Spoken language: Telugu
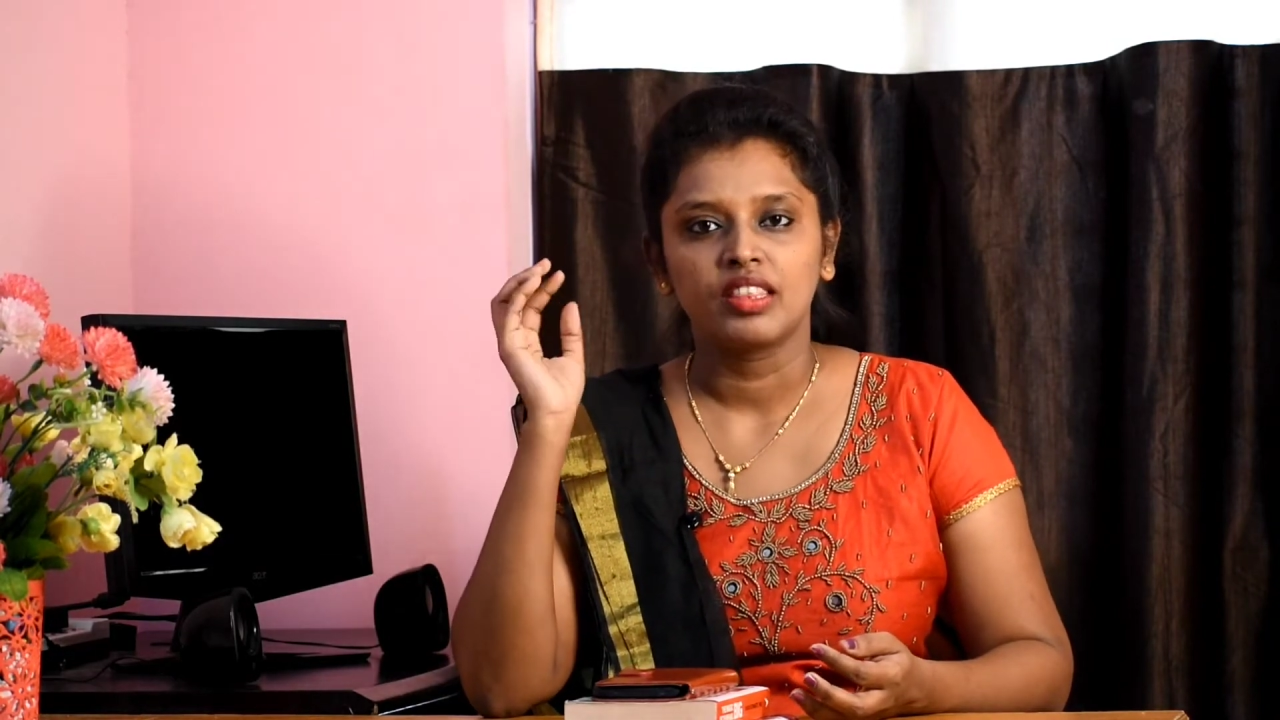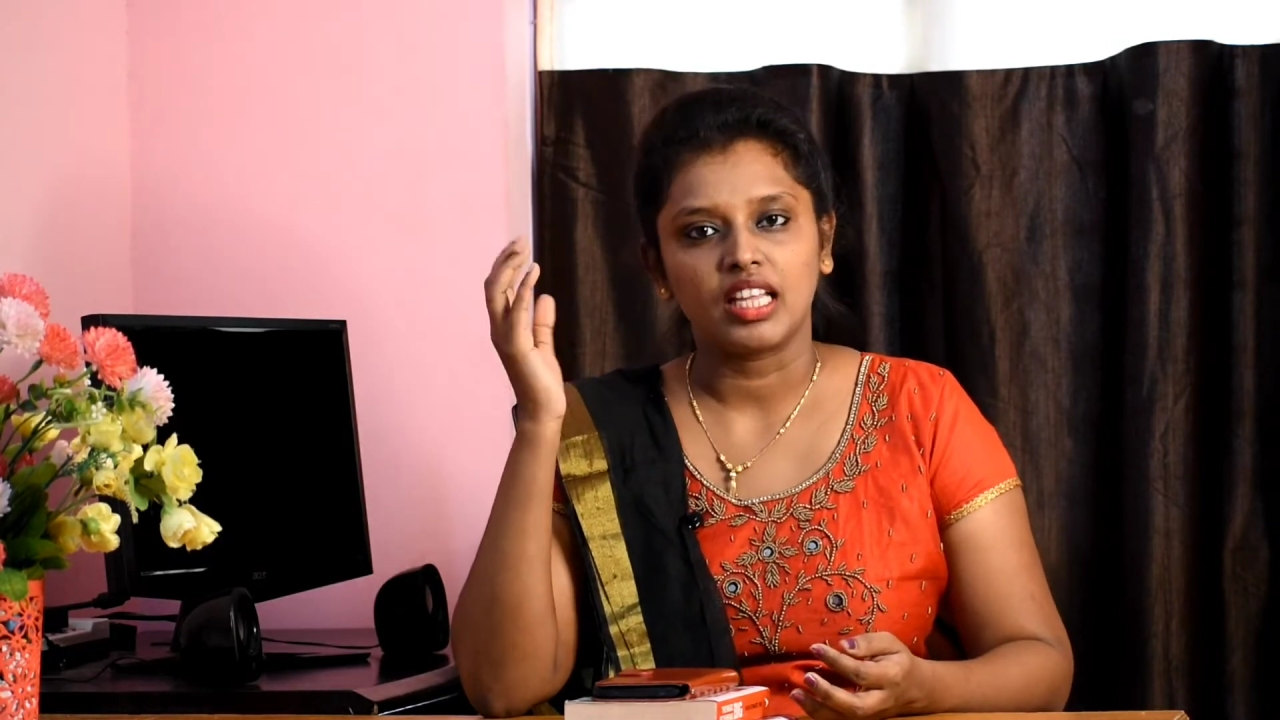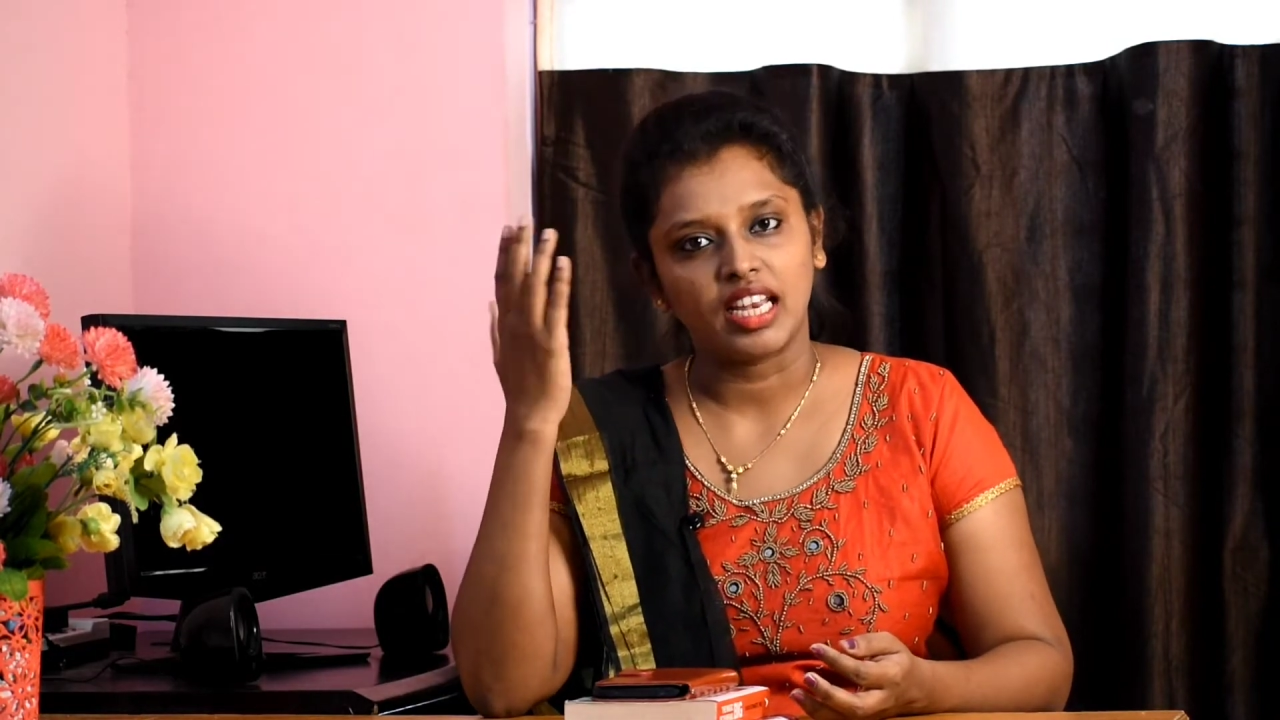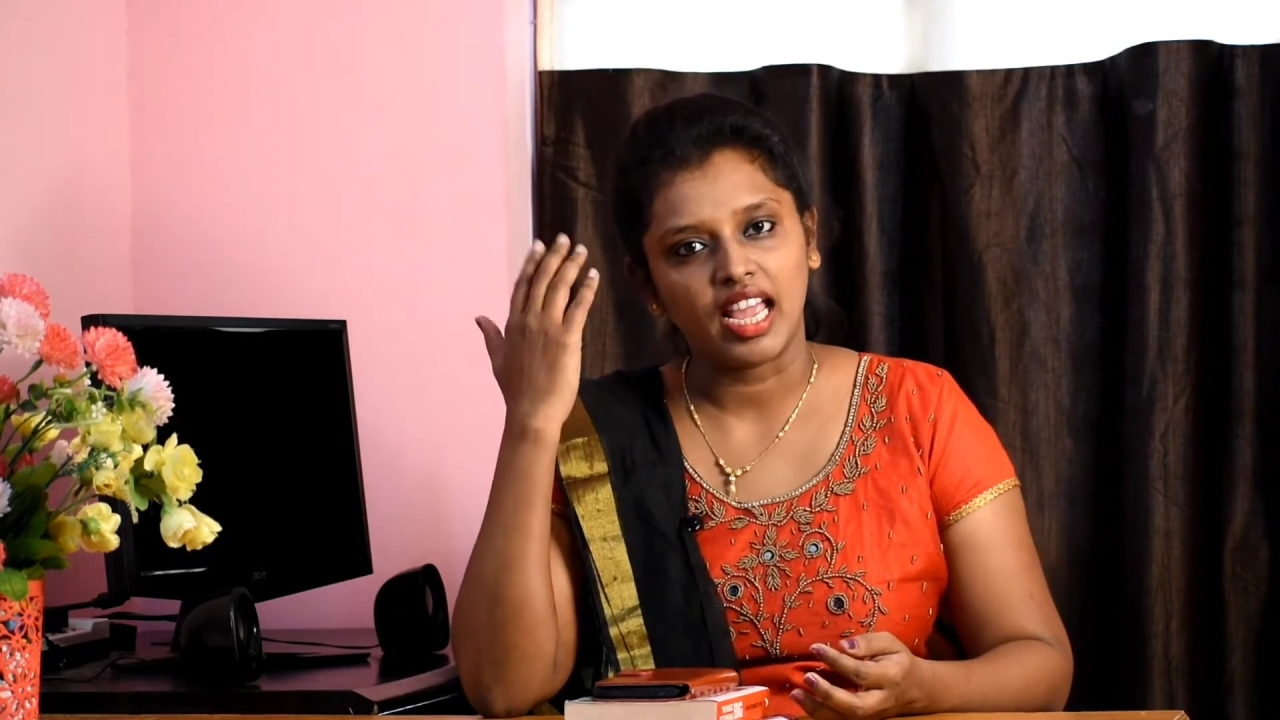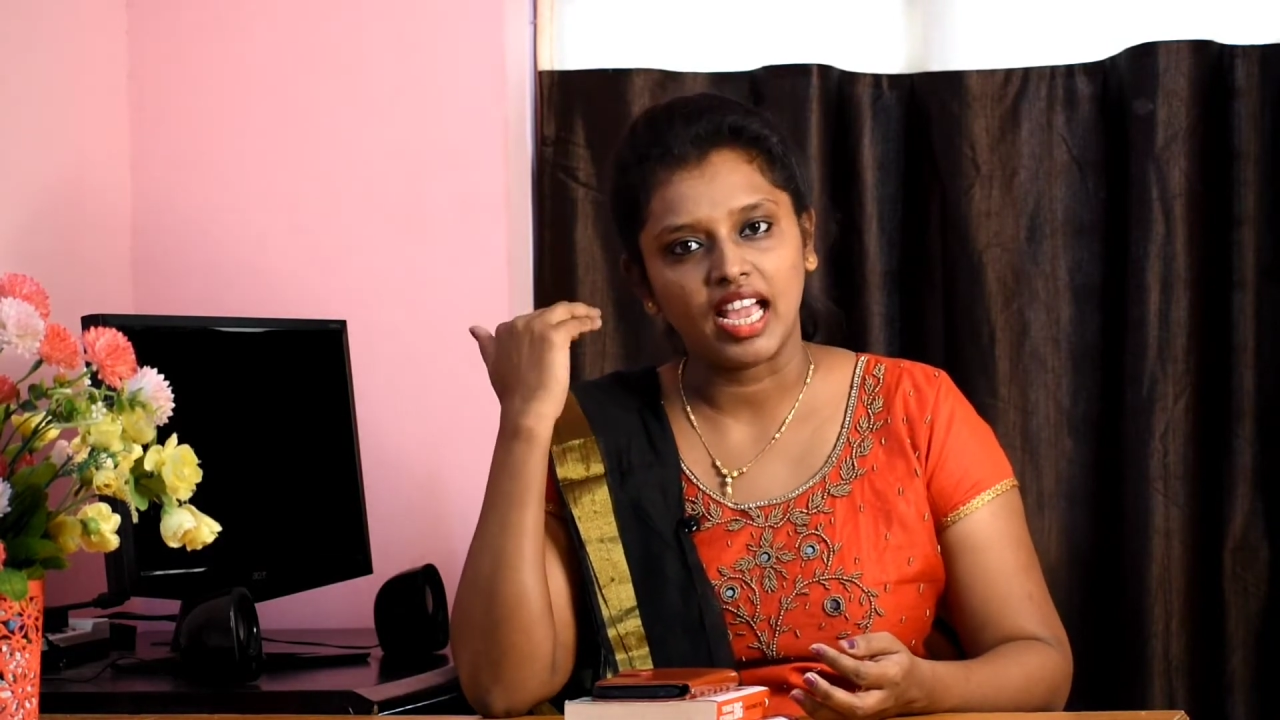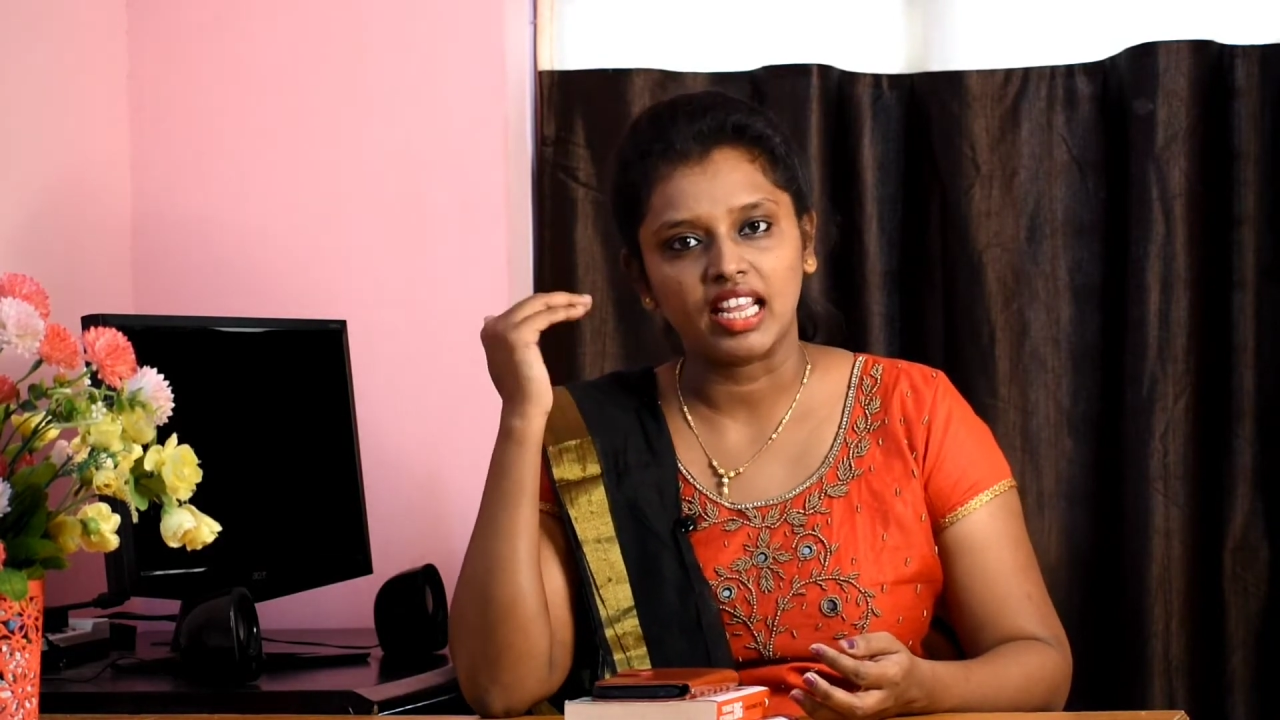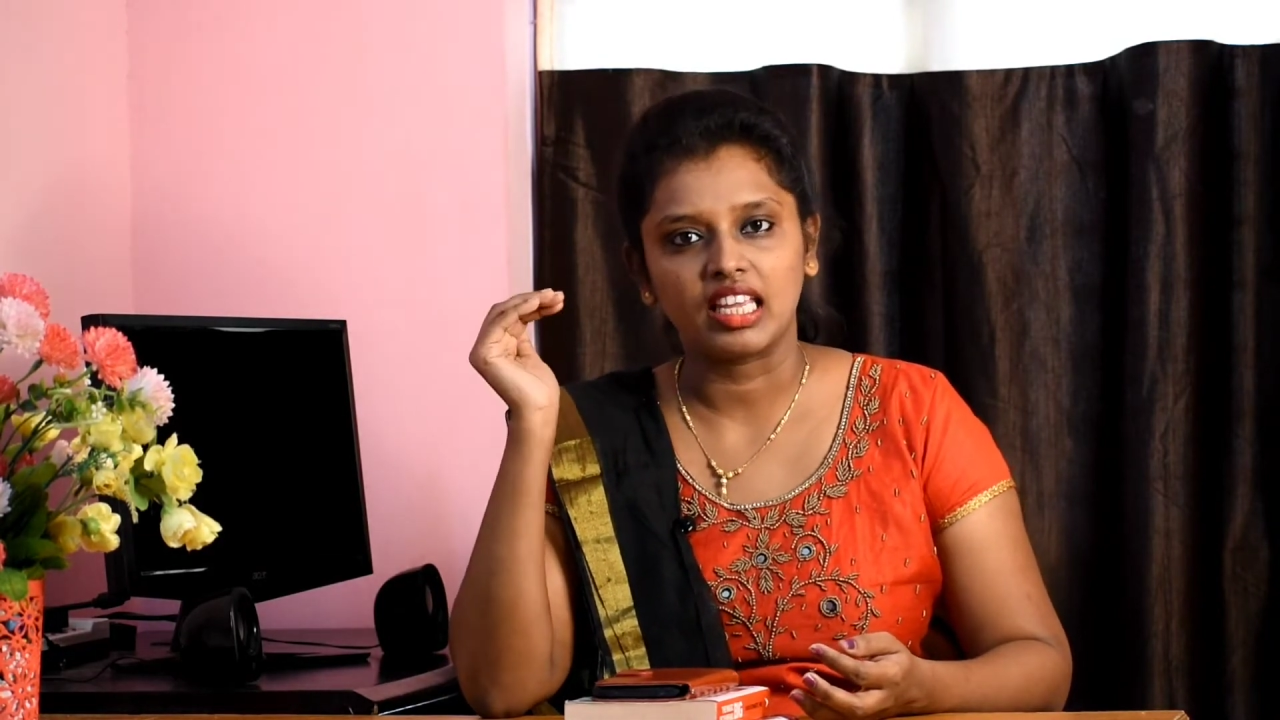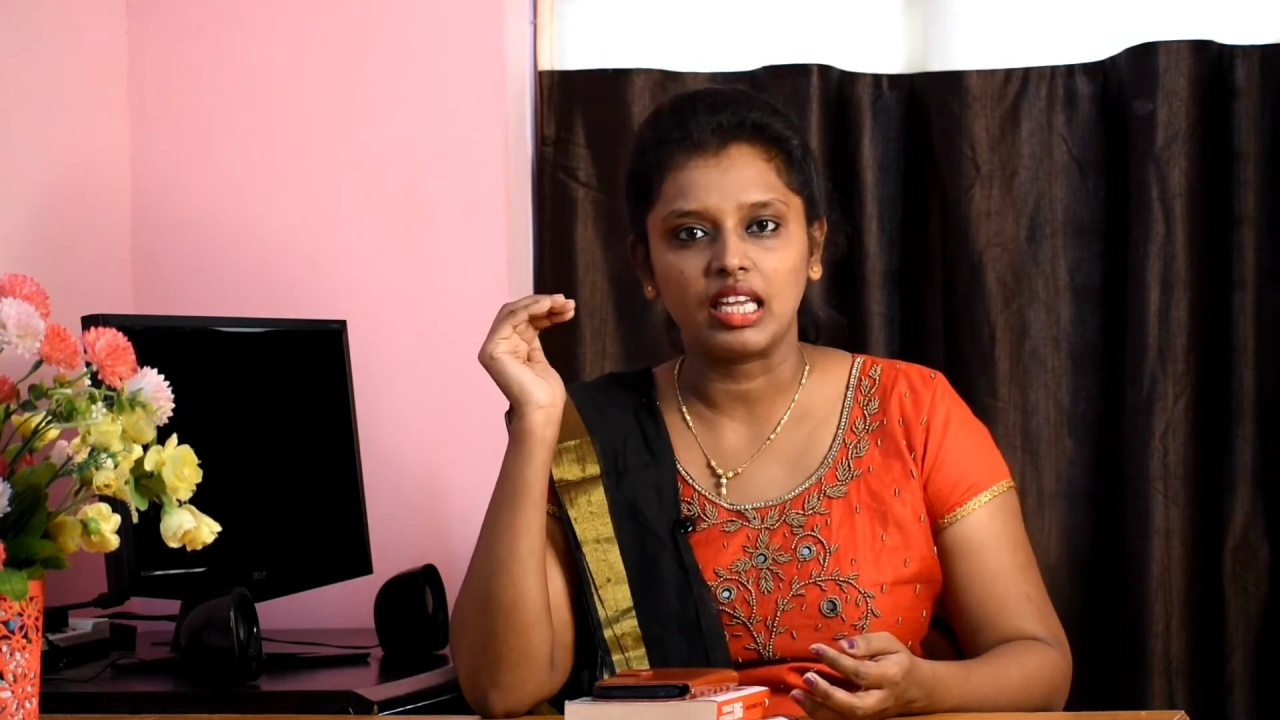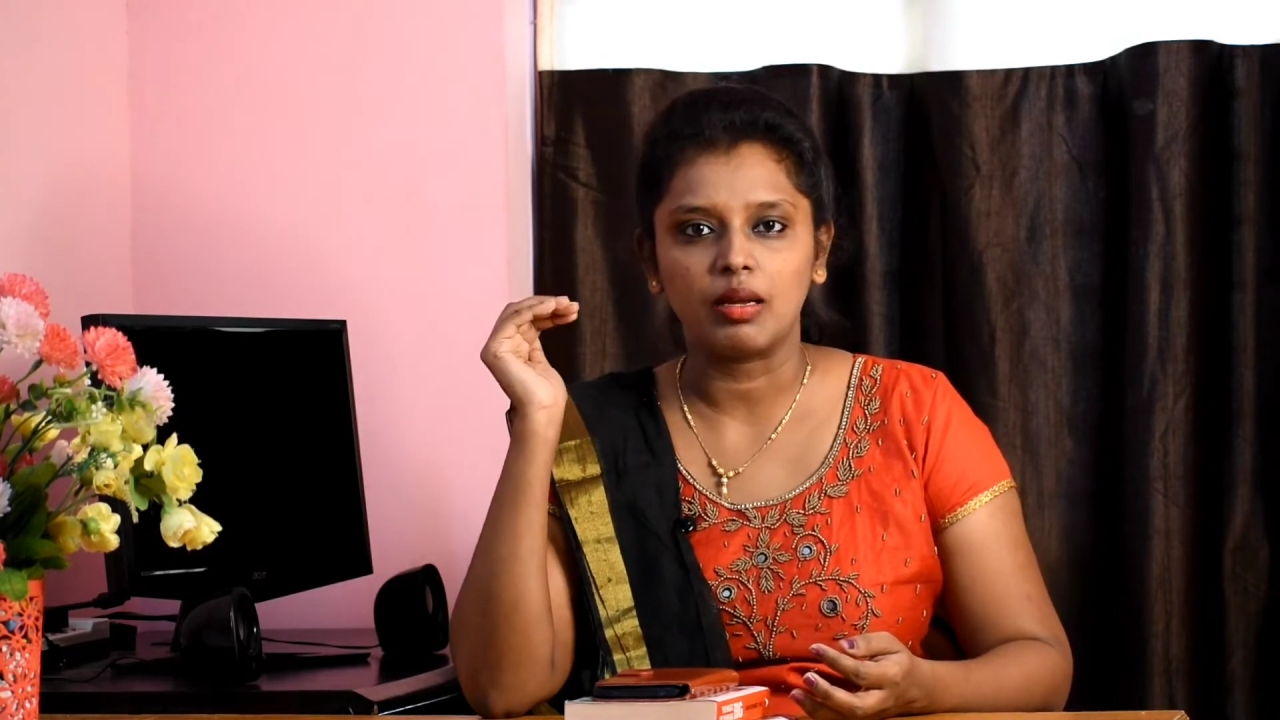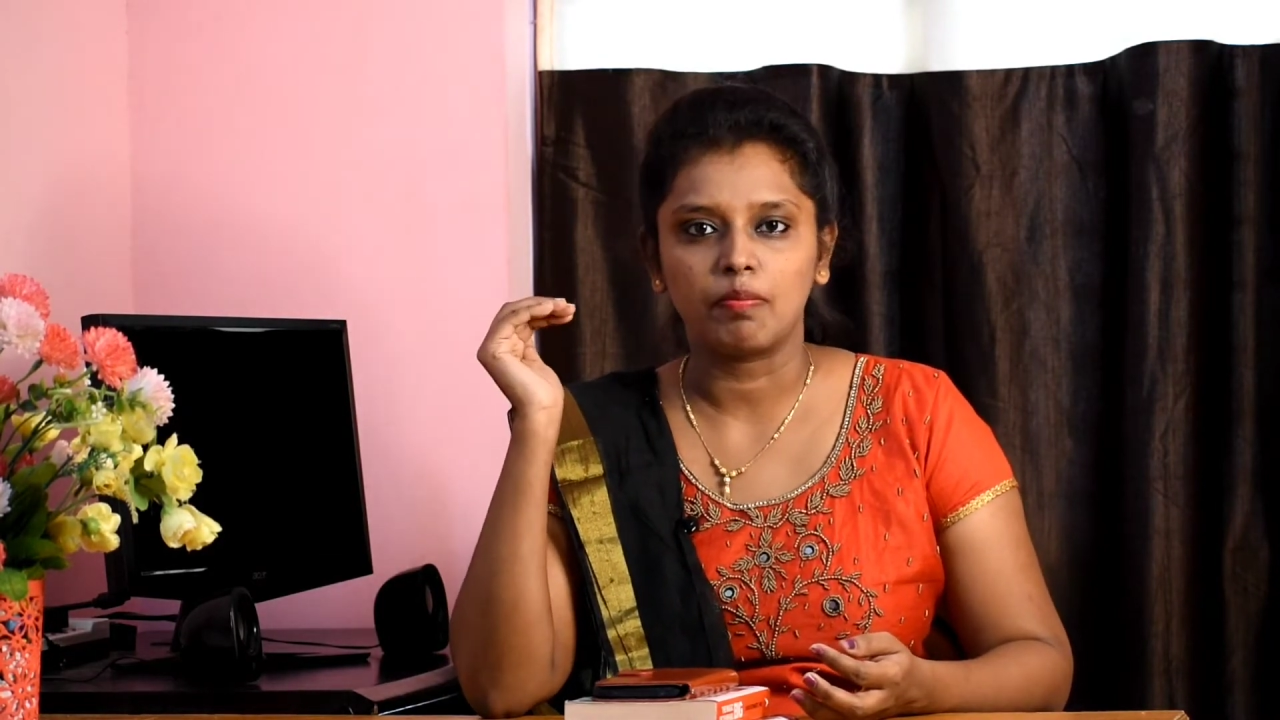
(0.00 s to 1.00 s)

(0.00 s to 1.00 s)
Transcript: తన హెయిర్కి